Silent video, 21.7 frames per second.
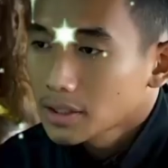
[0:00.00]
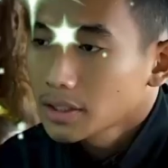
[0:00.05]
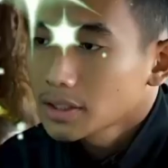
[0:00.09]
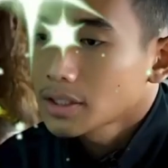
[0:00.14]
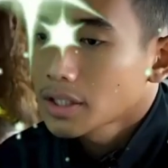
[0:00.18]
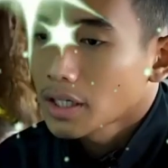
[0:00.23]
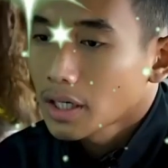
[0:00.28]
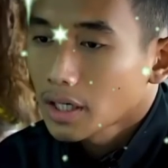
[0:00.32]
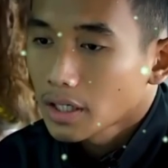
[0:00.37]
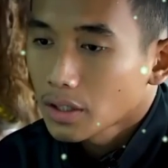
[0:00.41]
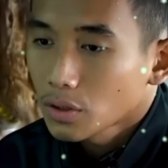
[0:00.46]

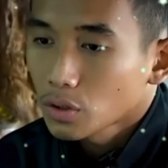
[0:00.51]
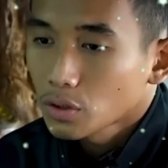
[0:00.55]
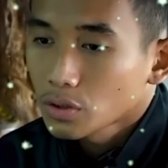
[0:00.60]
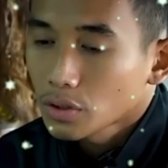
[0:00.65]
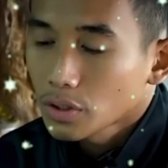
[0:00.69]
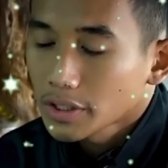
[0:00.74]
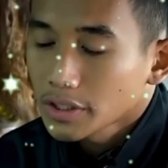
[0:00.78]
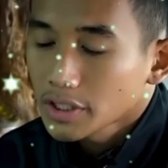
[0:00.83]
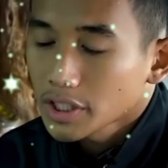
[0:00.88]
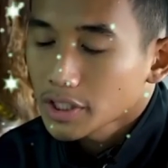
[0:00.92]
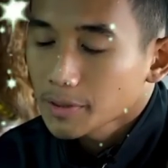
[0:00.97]

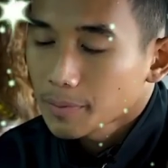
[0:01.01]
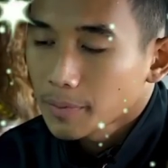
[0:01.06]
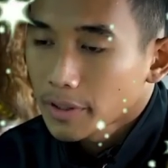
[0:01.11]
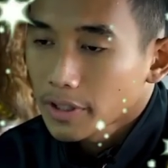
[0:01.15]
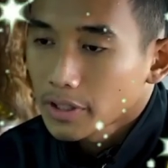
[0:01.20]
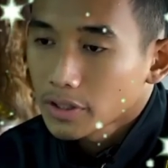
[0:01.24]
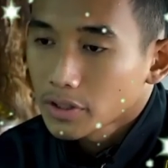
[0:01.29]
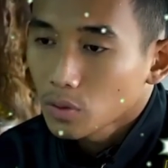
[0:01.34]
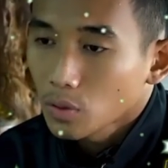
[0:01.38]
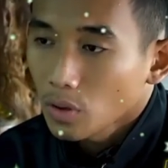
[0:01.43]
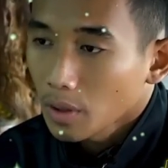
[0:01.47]
PSSI
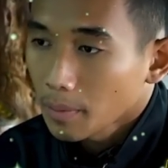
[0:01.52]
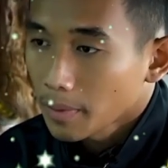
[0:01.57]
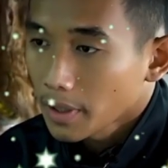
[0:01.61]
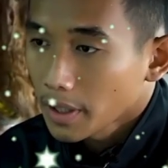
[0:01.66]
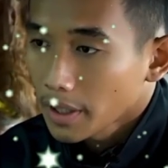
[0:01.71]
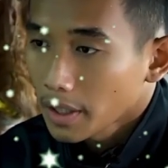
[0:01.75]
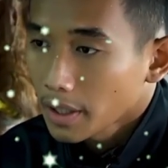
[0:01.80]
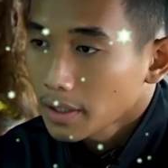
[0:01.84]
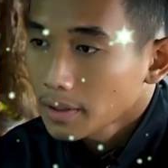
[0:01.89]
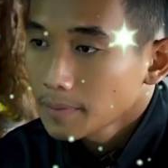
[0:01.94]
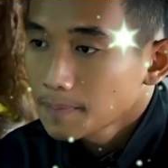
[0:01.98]
bongkar Rizky
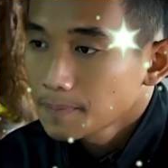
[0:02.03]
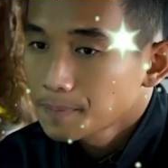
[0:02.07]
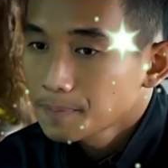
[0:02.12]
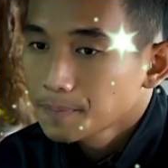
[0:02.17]
Ridho